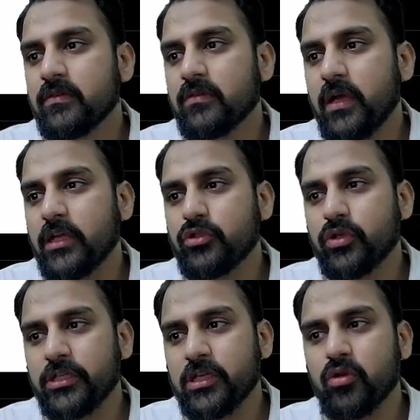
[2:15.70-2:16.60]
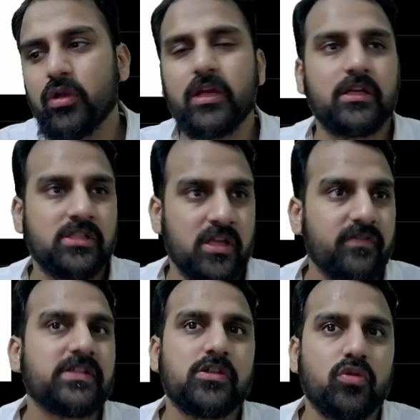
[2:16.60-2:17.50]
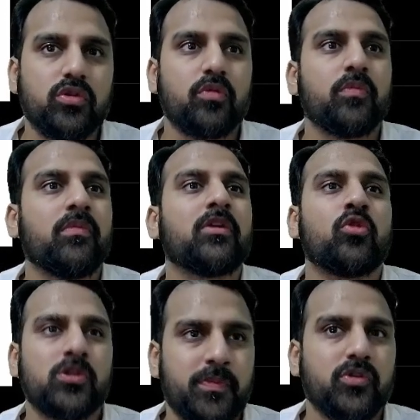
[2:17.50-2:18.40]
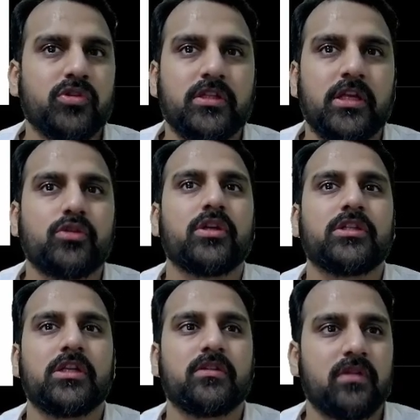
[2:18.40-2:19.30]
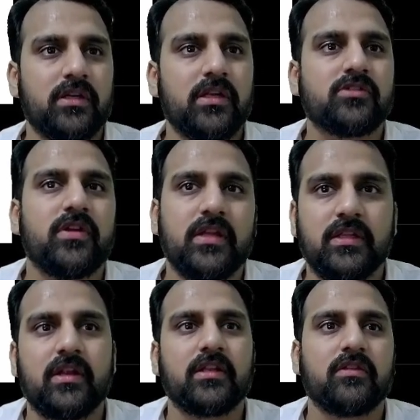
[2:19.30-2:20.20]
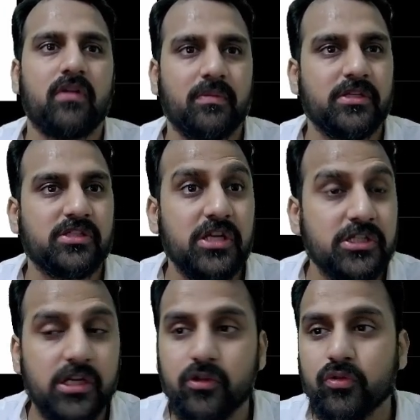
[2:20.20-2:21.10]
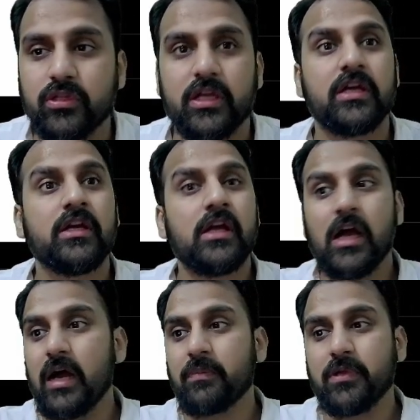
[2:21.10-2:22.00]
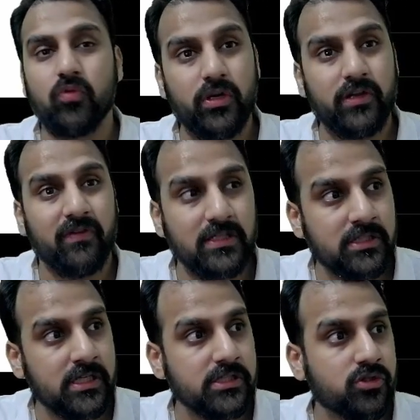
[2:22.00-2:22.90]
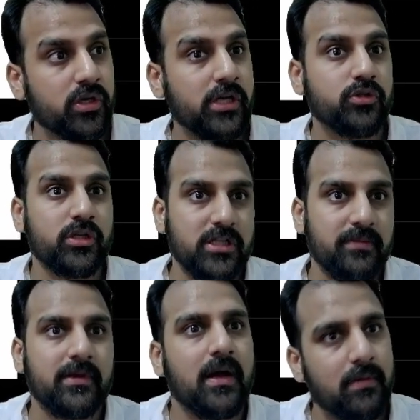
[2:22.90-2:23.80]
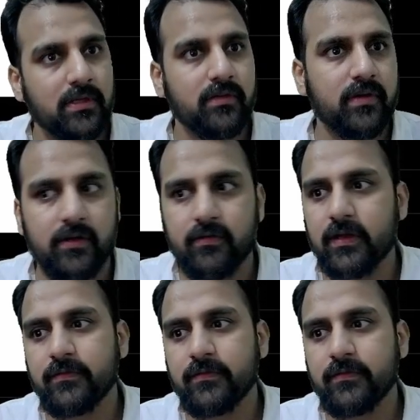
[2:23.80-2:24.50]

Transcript: एजुकेशन को लेकर सर्विसेज होती है उमूमन गुड्स भी हो सकता है एजुकेशन इंडस्ट्री के अंदर रहते हुए आपकी स्टेशनरी होती है आपकी वो डिवाइसेस जो कि एजुकेशन में काम आती है वगैरह वगैरह